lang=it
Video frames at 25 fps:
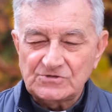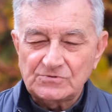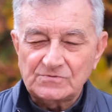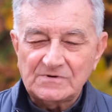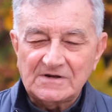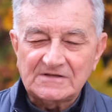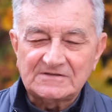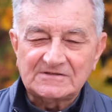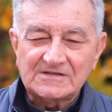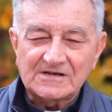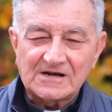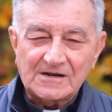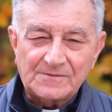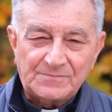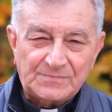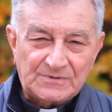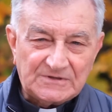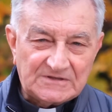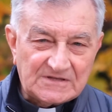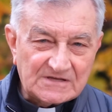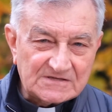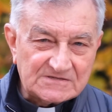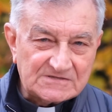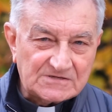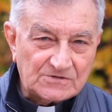una
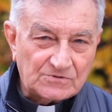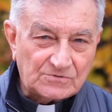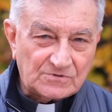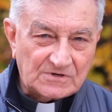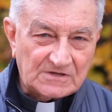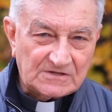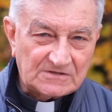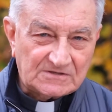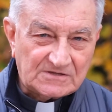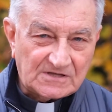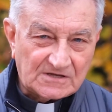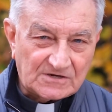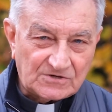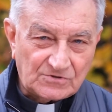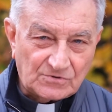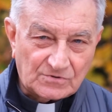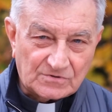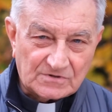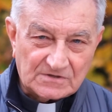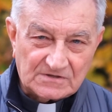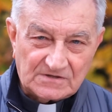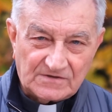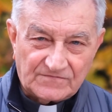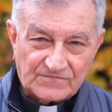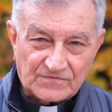trepidazione
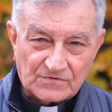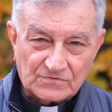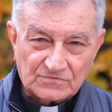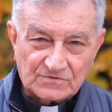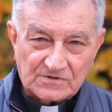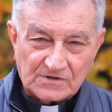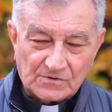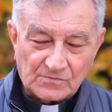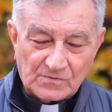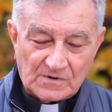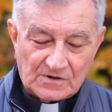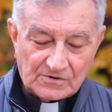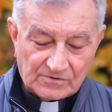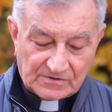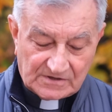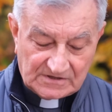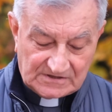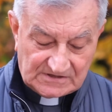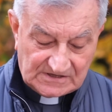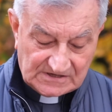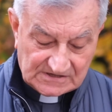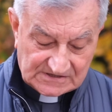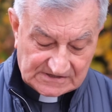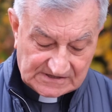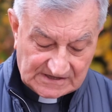interiore di fronte a quello che
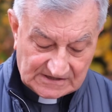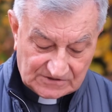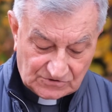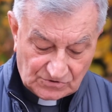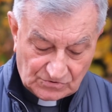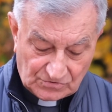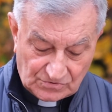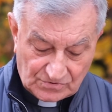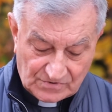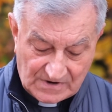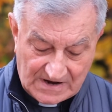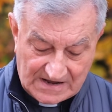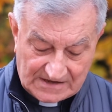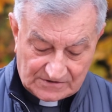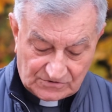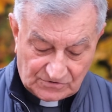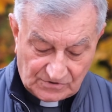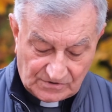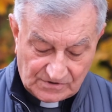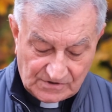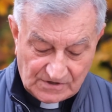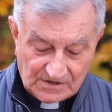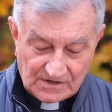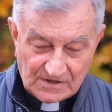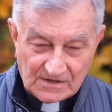ti è stato
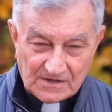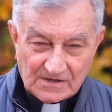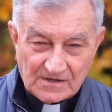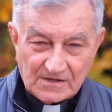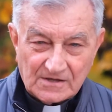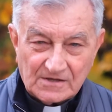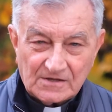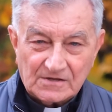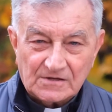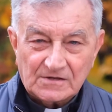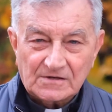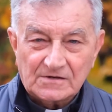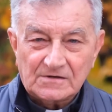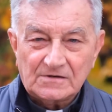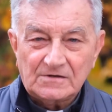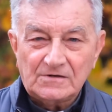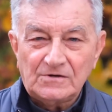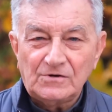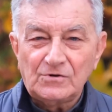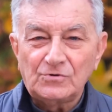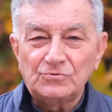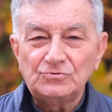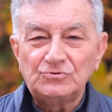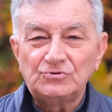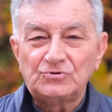donato.
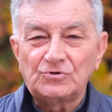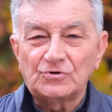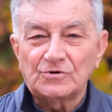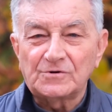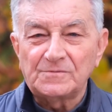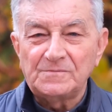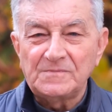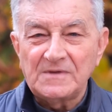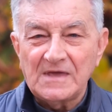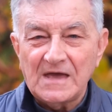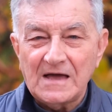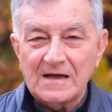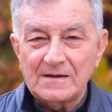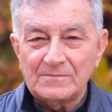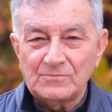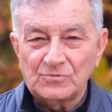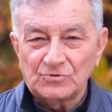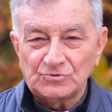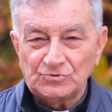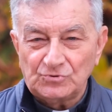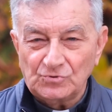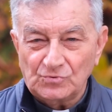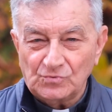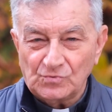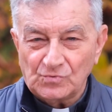Non dormiamo
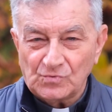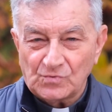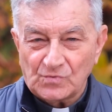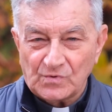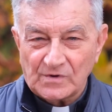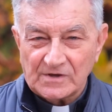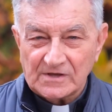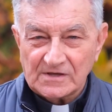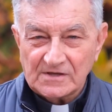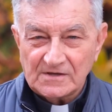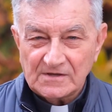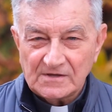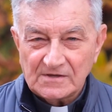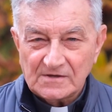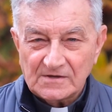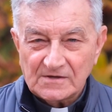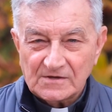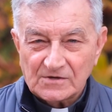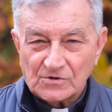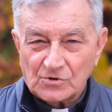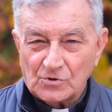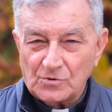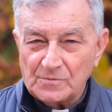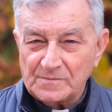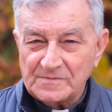dunque
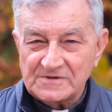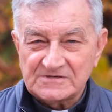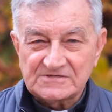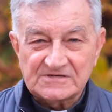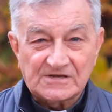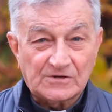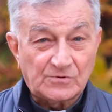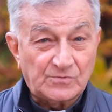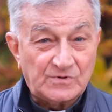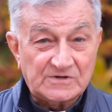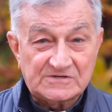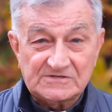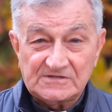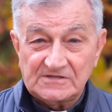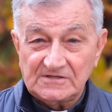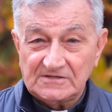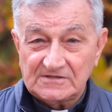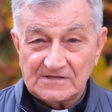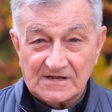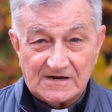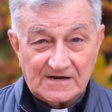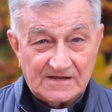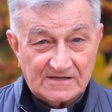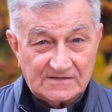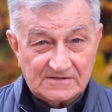come se questi
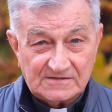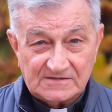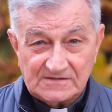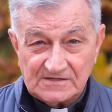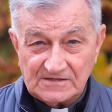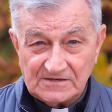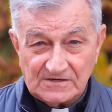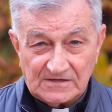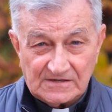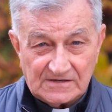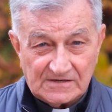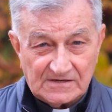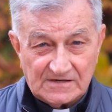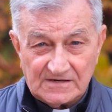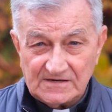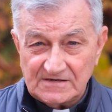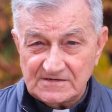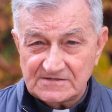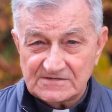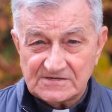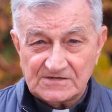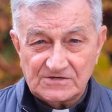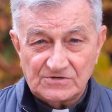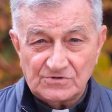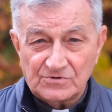talenti il
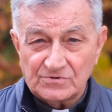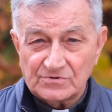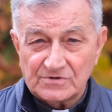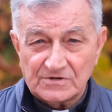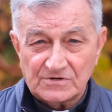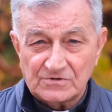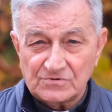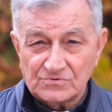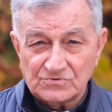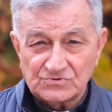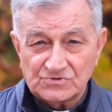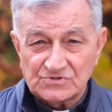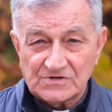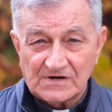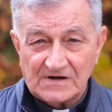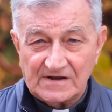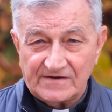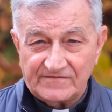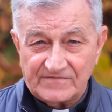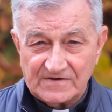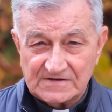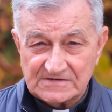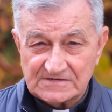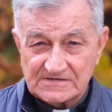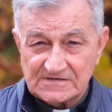Signore non ce li
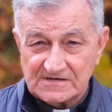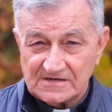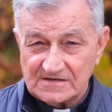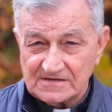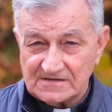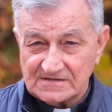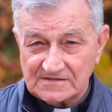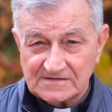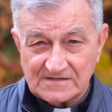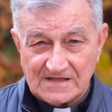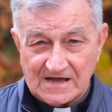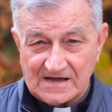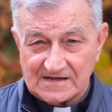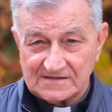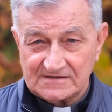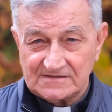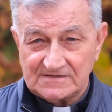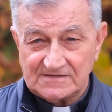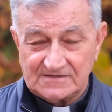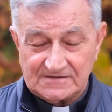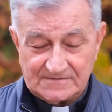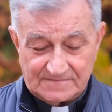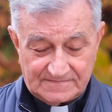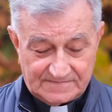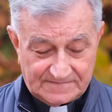avesse
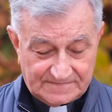dati.